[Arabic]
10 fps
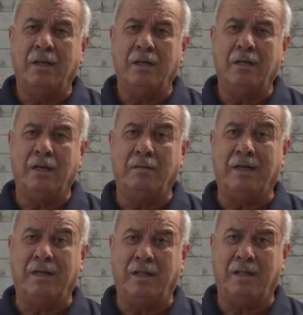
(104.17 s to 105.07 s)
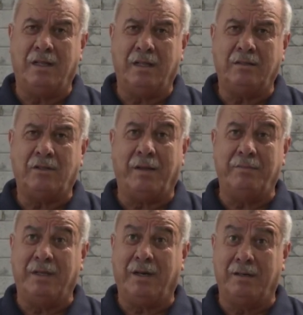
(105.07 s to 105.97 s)
إنما هذا
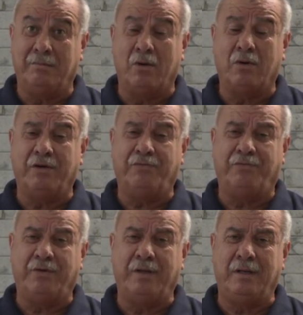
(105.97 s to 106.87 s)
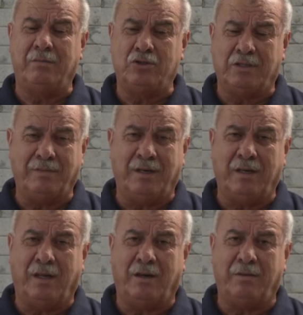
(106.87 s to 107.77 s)
تعبير عن موقف للمجتمع
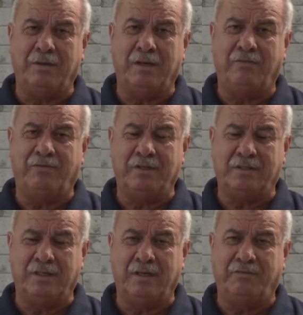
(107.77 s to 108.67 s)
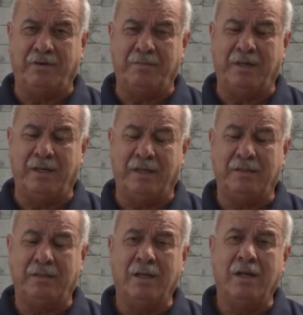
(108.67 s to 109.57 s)
العربي الفلسطيني في البلاد